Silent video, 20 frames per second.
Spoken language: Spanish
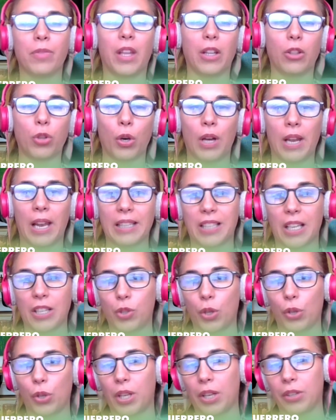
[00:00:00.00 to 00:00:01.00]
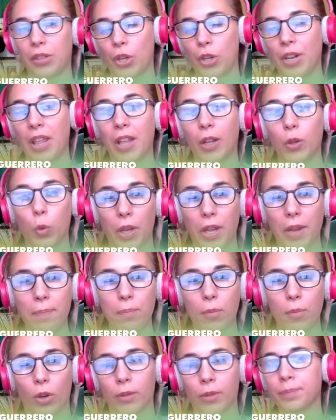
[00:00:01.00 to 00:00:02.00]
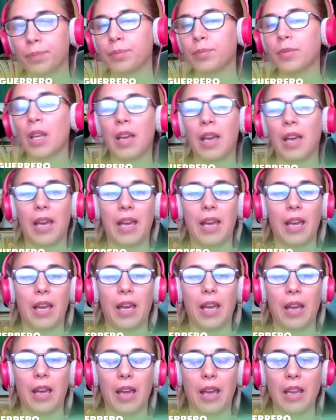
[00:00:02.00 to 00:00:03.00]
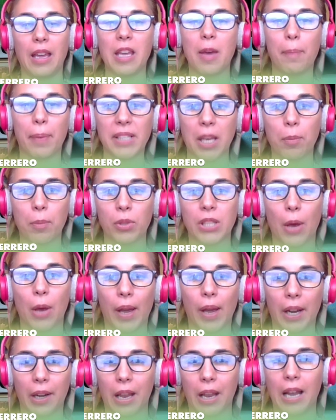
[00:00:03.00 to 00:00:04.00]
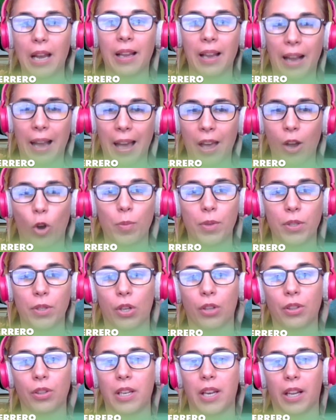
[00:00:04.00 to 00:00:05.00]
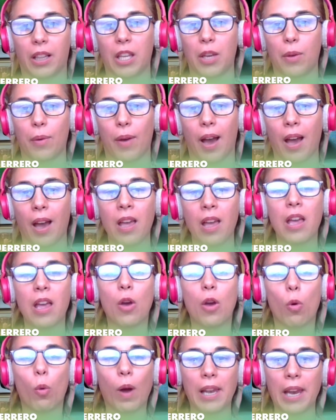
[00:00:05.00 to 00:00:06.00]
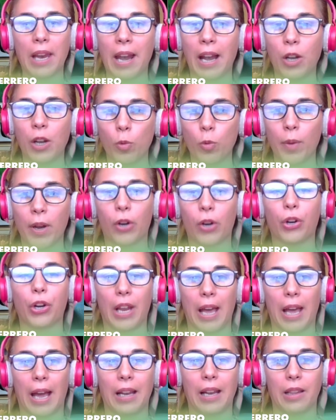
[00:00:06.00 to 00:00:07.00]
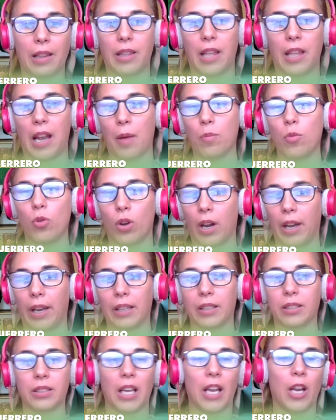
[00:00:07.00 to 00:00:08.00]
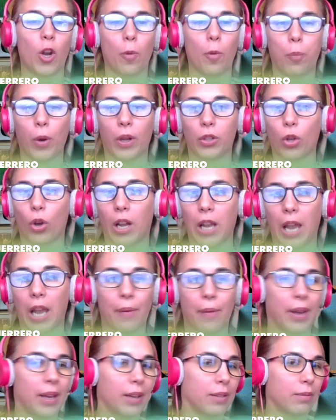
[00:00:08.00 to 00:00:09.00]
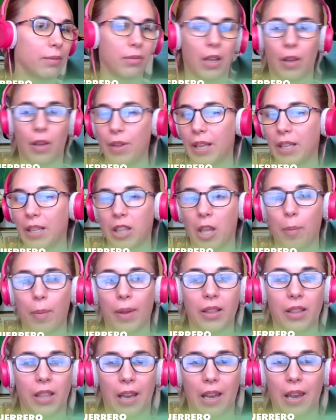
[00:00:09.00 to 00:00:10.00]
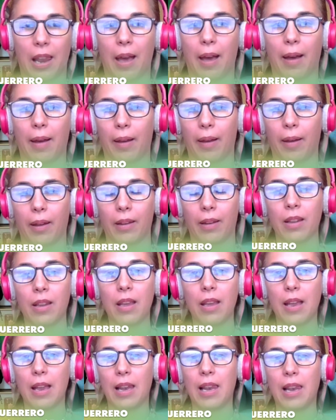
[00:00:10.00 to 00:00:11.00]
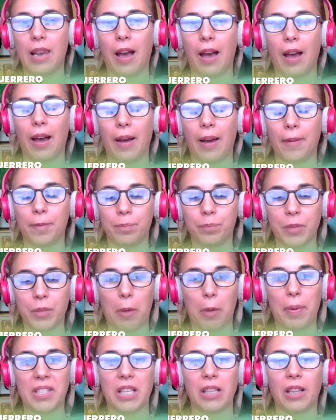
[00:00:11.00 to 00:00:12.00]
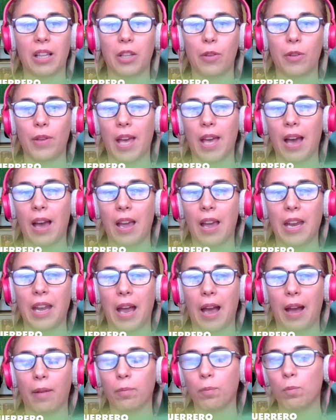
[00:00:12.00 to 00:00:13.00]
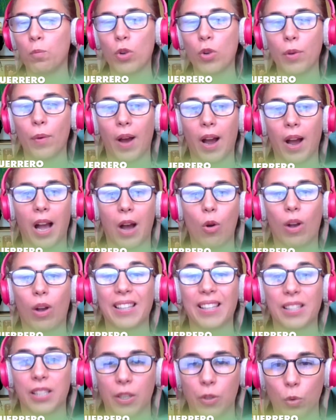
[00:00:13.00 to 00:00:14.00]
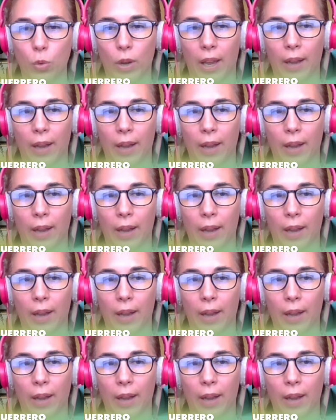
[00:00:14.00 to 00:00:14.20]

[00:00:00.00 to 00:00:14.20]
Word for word: de todas las asociaciones de turismo eh, y empezamos a ver en, cada comisión directiva cuál era el número real de las mujeres. En los puestos clave, evidentemente, la, representatividad era muy baja o casi